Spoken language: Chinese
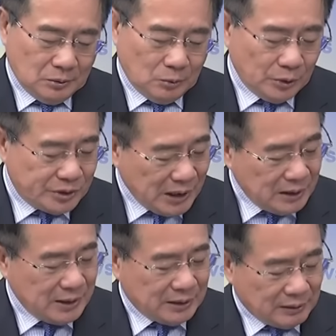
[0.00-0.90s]
我建
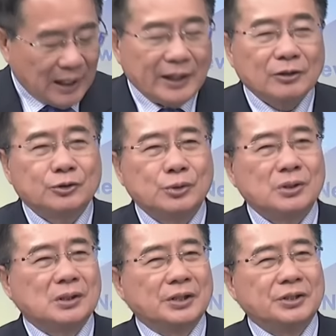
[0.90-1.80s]
议可能还有具
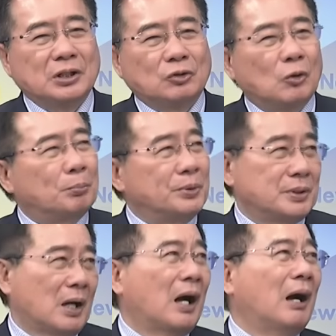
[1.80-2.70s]
体的行动比较
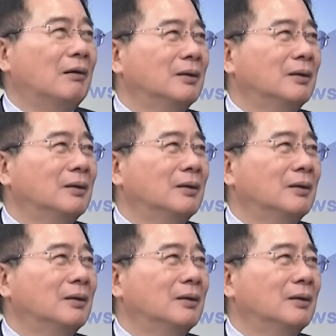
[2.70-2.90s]
好。